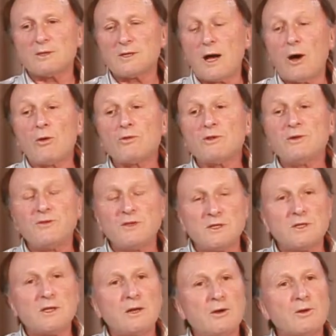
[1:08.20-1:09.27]
ça rend
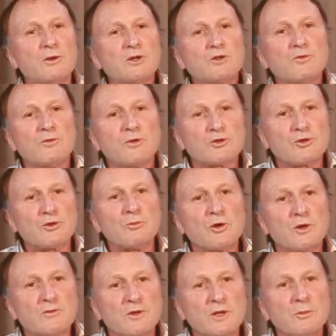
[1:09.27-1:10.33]
difficile le
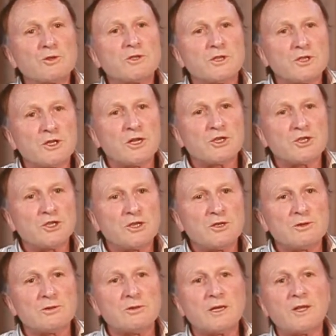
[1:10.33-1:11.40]
subventionnement, évidemment, de ces
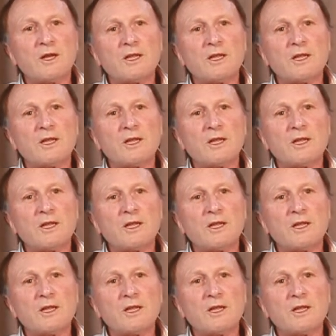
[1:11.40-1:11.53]
énergies euh,